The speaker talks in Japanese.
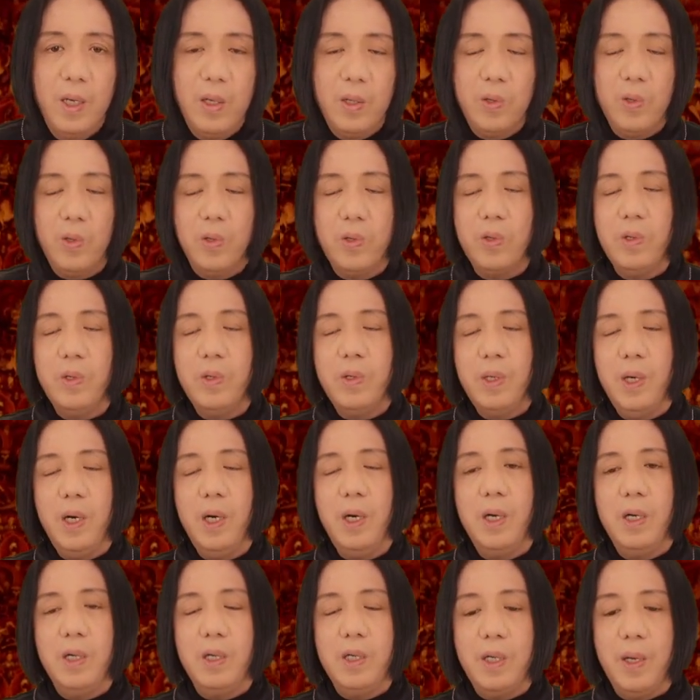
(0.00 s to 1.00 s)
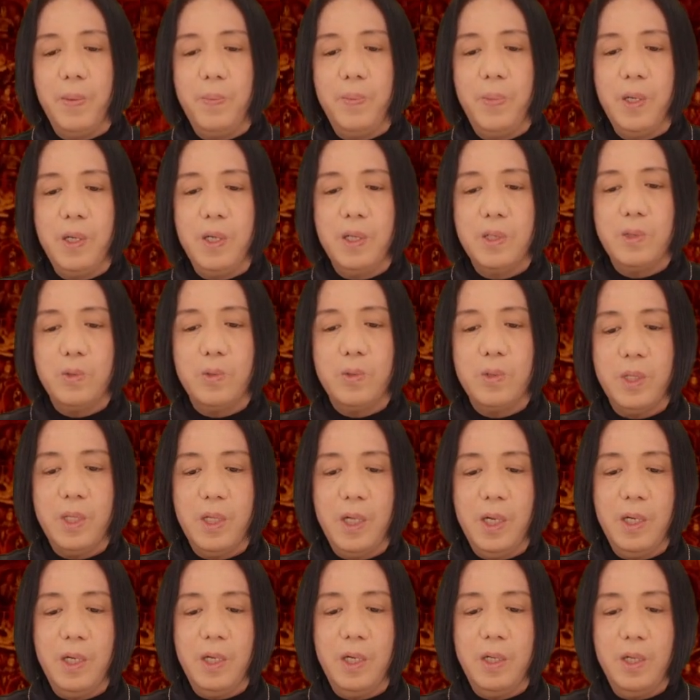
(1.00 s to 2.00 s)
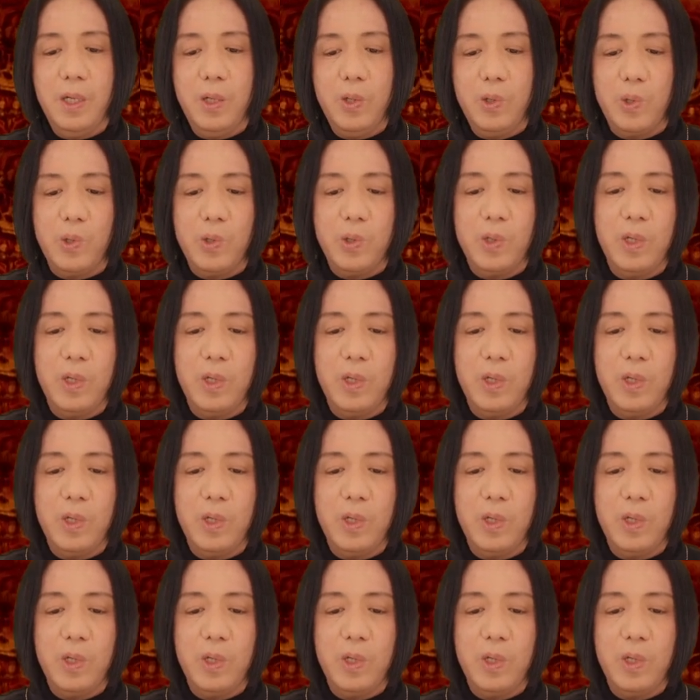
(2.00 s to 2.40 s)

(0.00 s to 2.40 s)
ここはやっぱりその中にこう